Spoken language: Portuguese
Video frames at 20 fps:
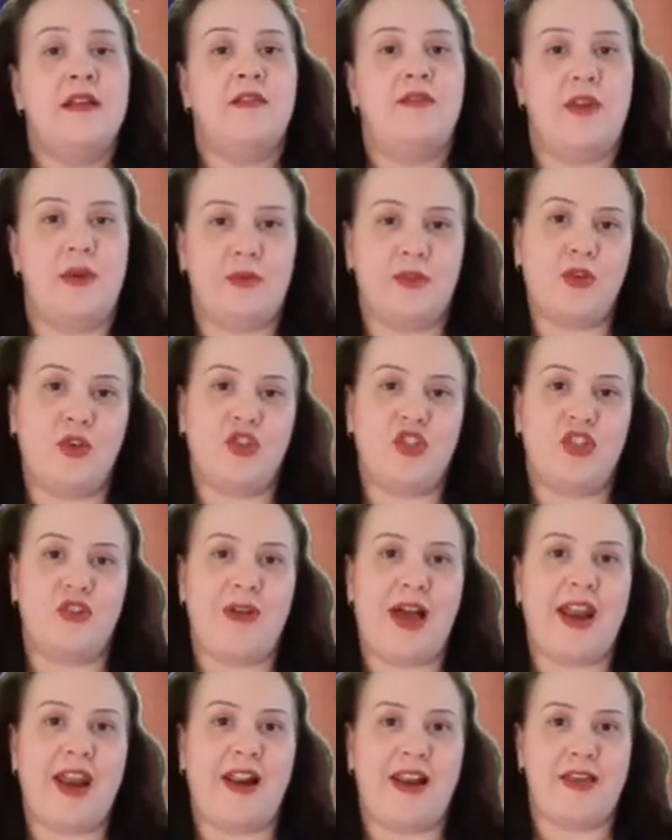Vamos
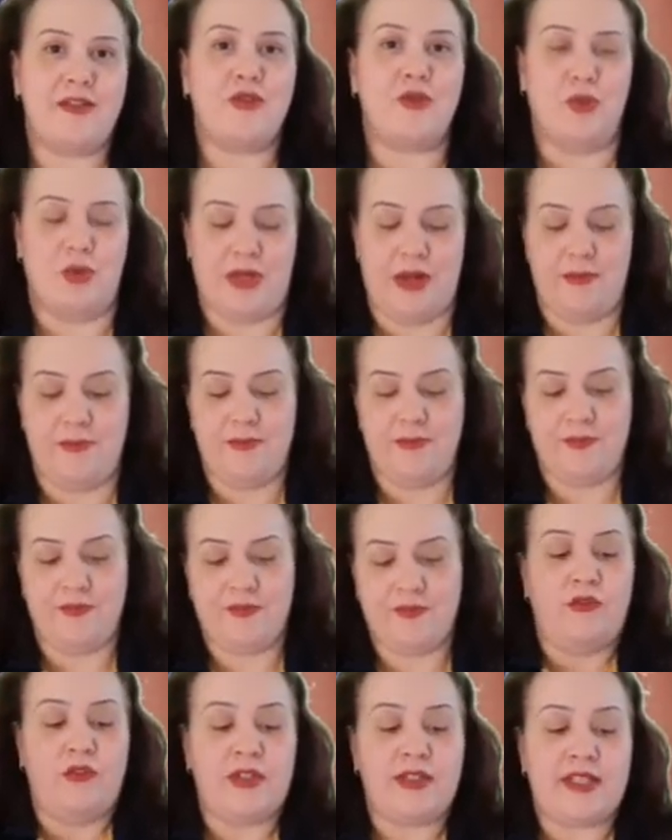continuar a leitura.
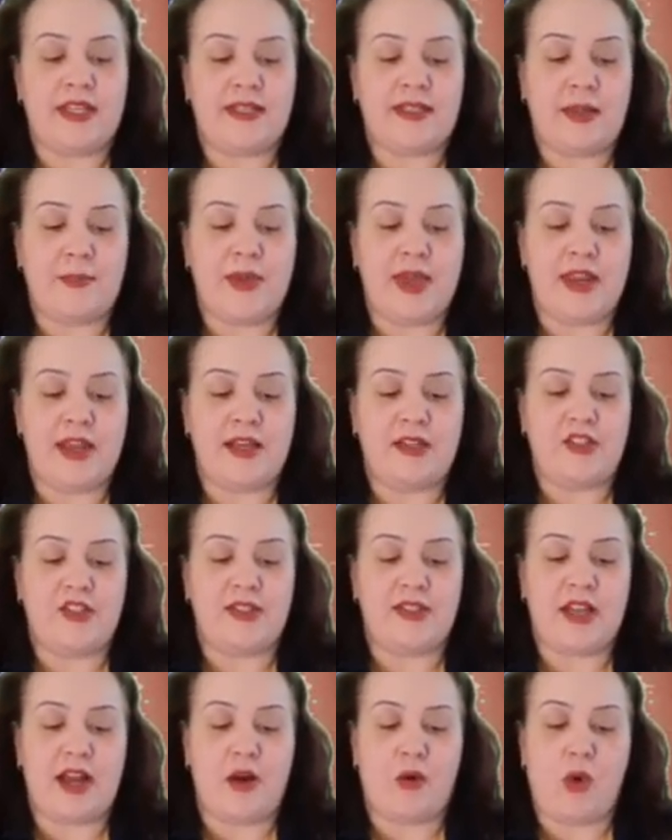Você saberia
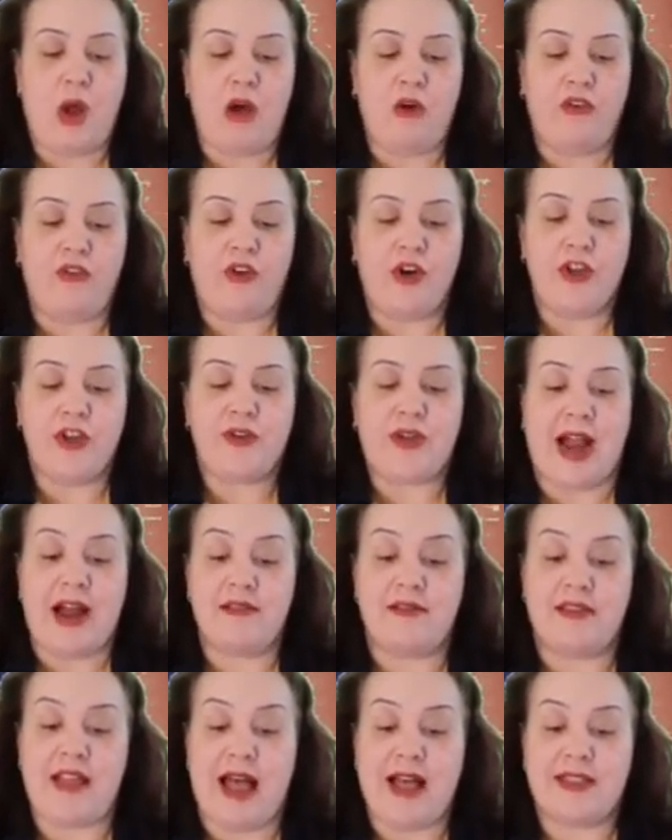dizer qual foi o
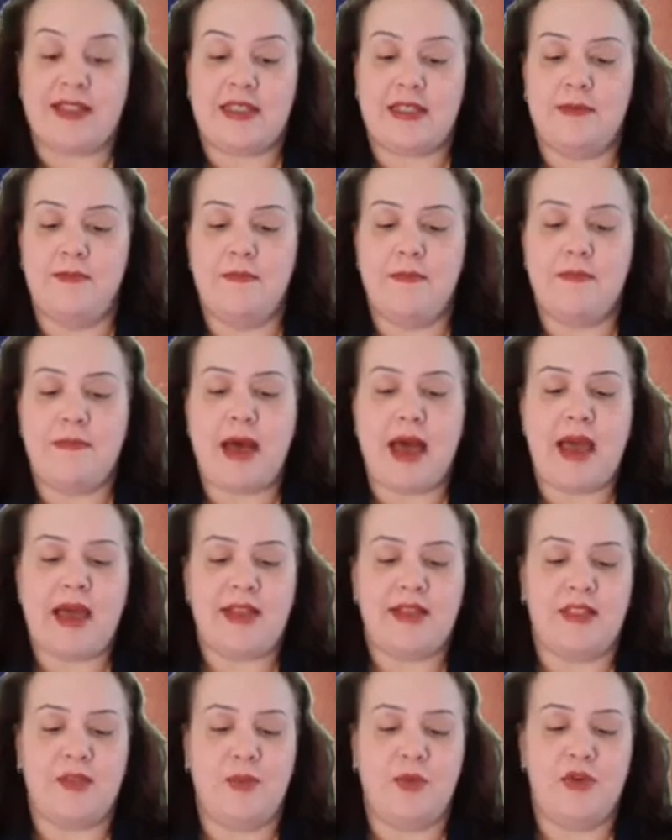cartaz
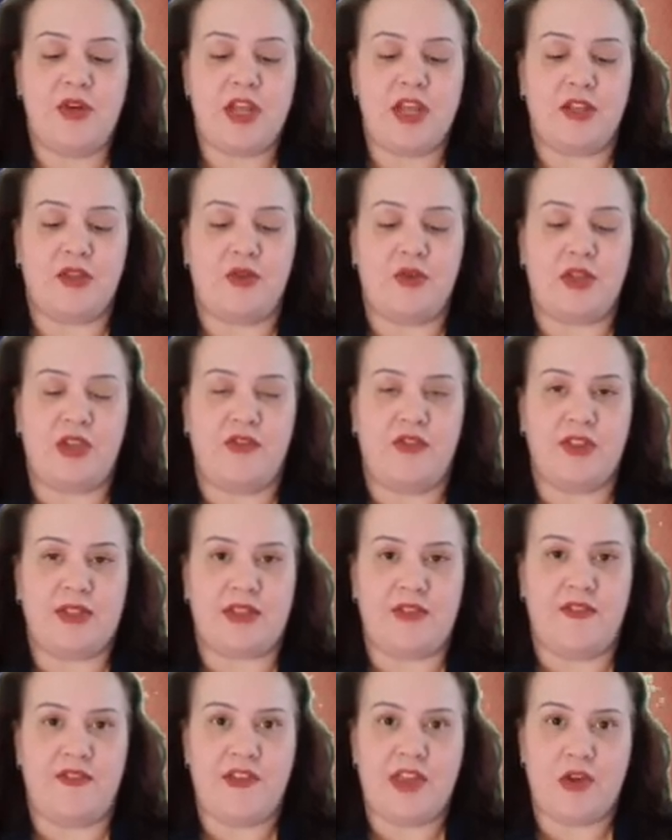mais bonito que
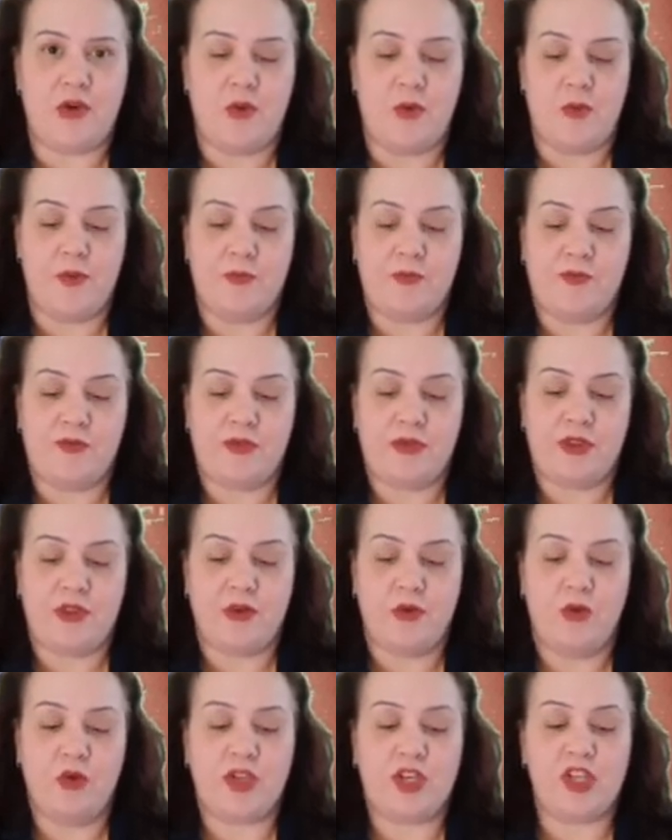você viu?
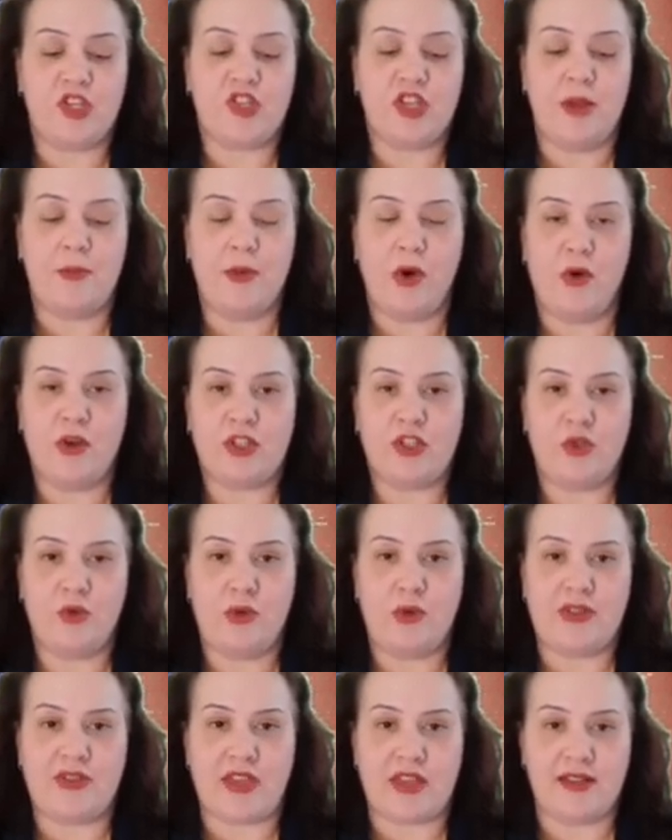O que chamou a
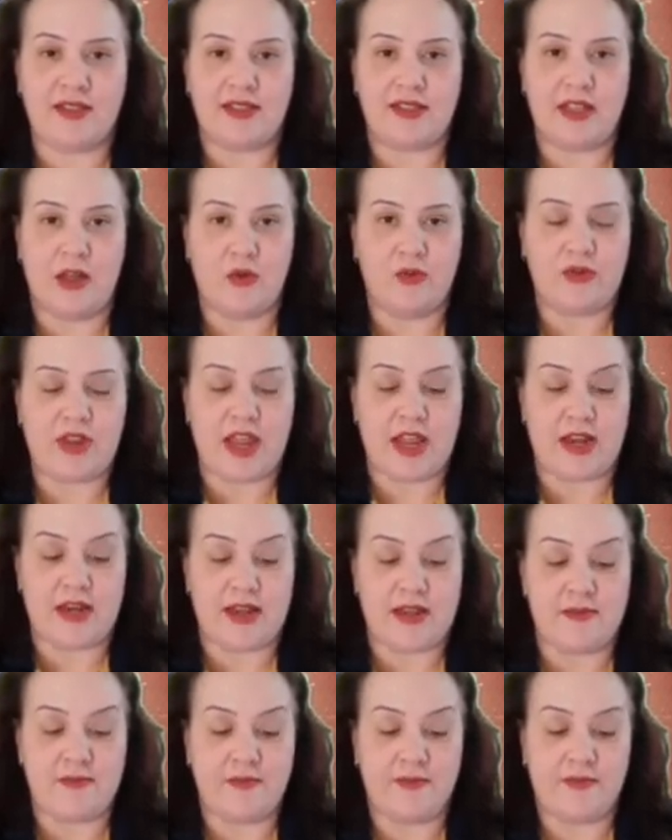sua atenção nele?